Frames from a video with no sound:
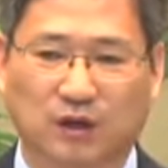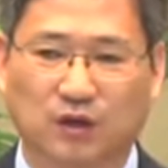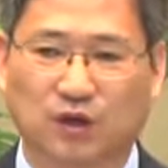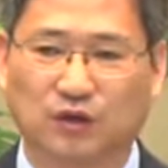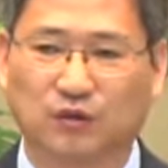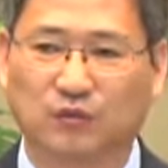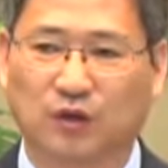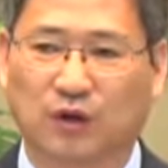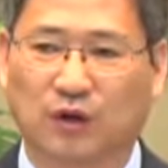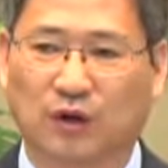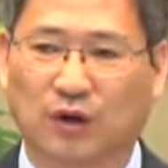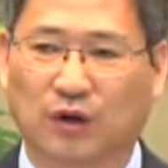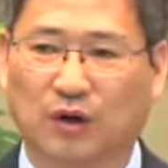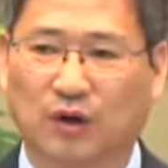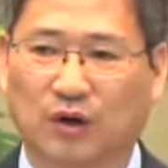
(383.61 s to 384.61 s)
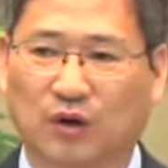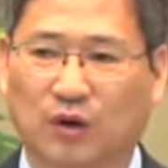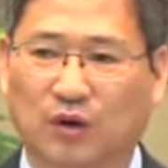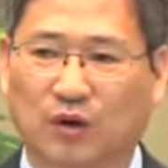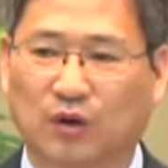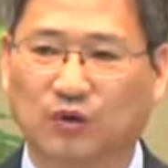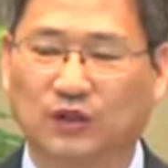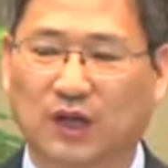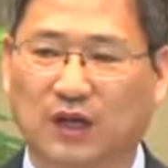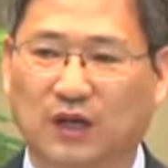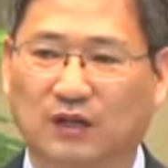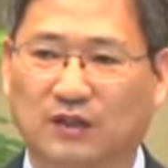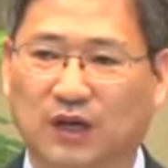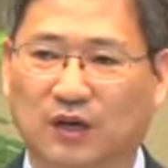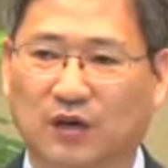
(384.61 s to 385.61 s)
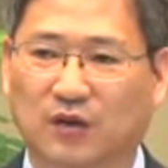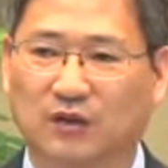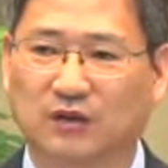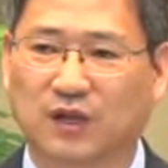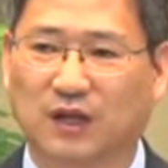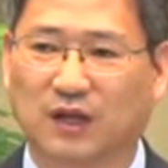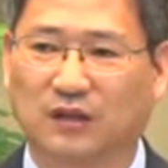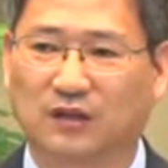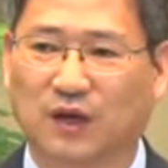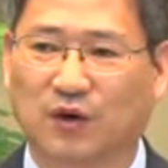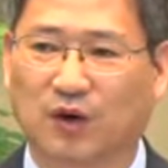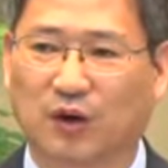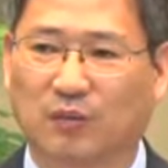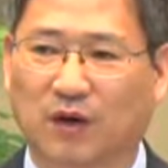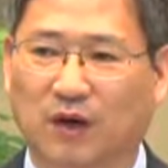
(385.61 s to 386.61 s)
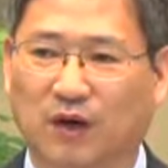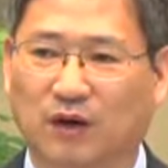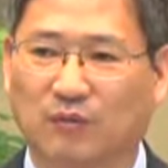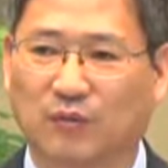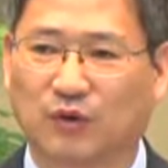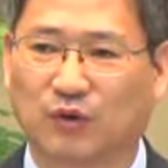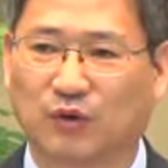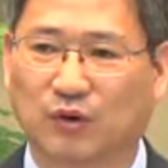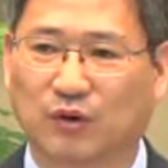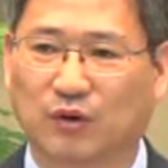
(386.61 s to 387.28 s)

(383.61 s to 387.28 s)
요즘도 군사력이 최고, 세계 최고라고 말하는 미국,